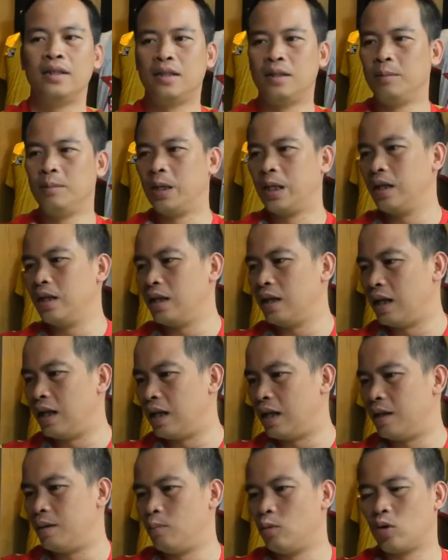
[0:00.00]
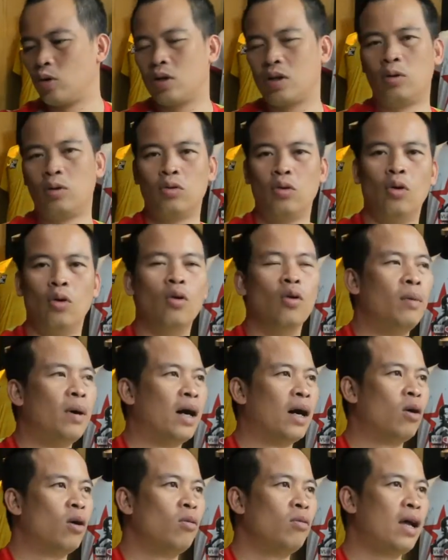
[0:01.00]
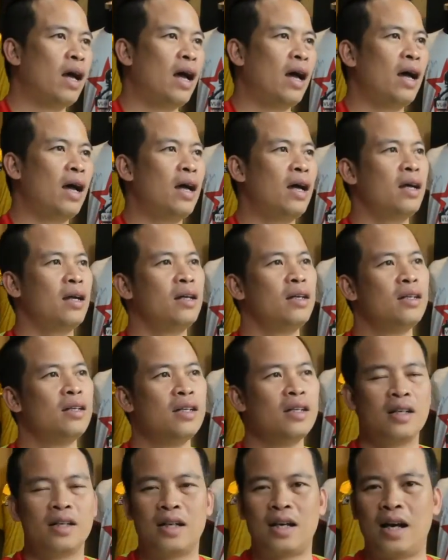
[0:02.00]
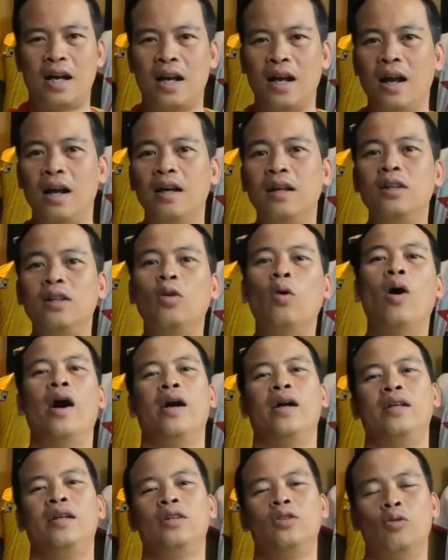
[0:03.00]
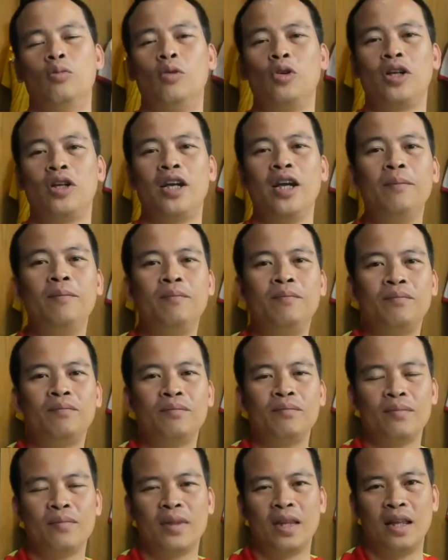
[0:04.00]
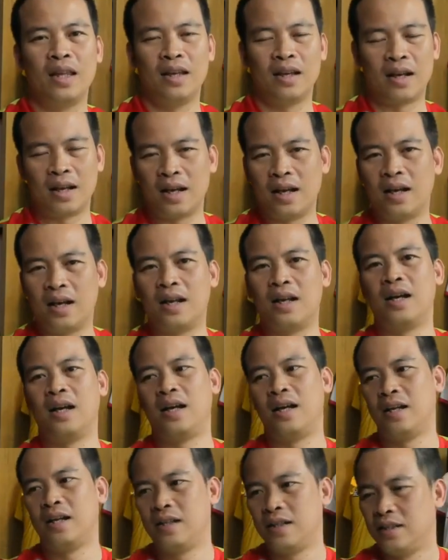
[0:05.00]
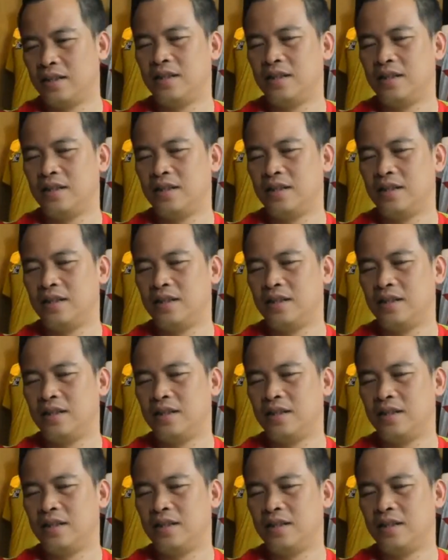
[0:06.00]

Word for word: thì mình nghĩ là một cầu thủ mà cũng đã khá là lớn tuổi như thủ môn Kim thì khả năng là